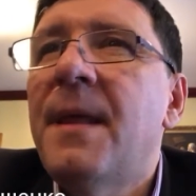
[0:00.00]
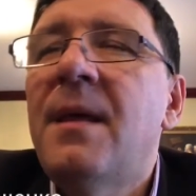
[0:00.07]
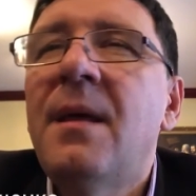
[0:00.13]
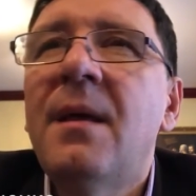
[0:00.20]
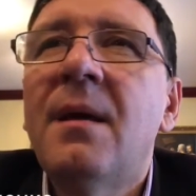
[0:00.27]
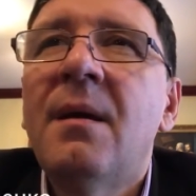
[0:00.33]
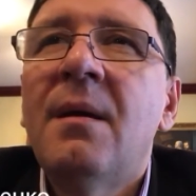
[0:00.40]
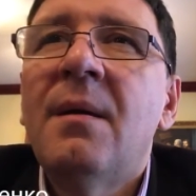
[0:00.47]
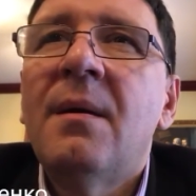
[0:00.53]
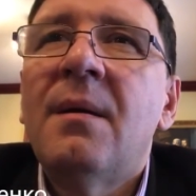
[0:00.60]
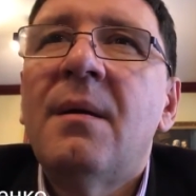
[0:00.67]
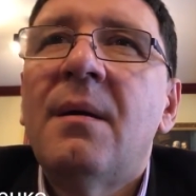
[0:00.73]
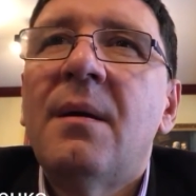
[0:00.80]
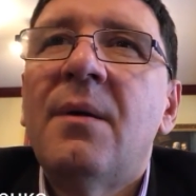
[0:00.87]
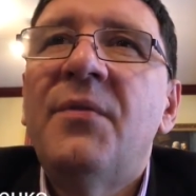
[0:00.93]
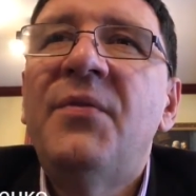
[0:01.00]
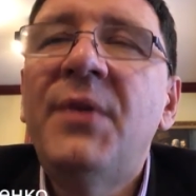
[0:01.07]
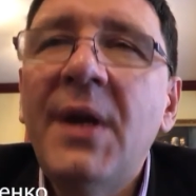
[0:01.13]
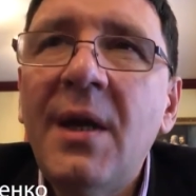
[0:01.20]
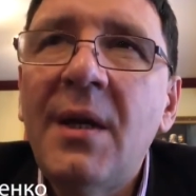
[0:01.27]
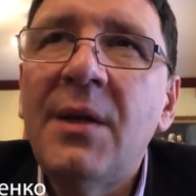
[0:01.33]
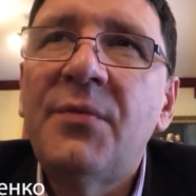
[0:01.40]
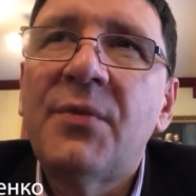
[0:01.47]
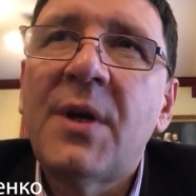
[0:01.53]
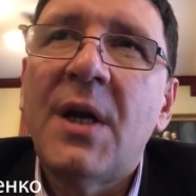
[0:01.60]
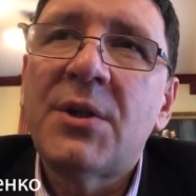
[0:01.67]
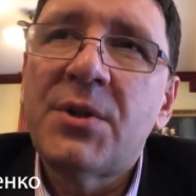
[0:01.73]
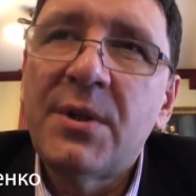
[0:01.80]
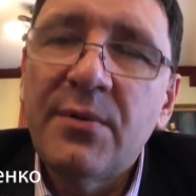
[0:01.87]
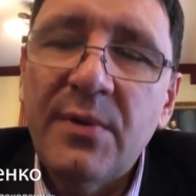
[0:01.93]
и а, верить в
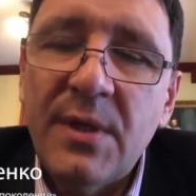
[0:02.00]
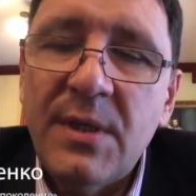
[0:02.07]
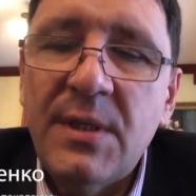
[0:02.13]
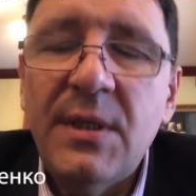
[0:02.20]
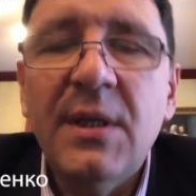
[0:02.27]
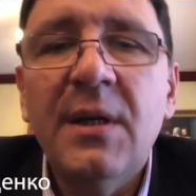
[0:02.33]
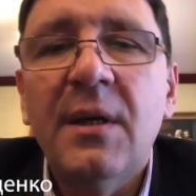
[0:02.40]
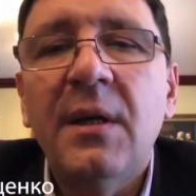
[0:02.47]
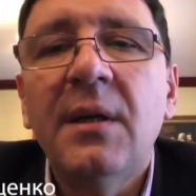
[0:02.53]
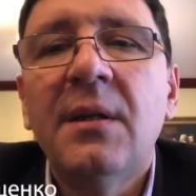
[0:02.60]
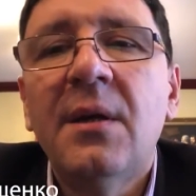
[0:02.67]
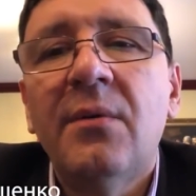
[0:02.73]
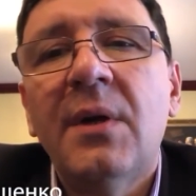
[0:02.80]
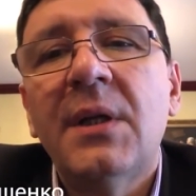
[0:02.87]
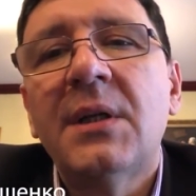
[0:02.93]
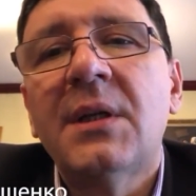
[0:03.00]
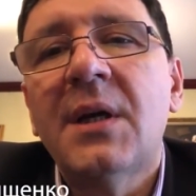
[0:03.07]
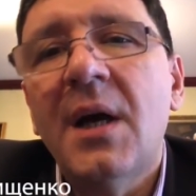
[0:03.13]
каждого из них и давать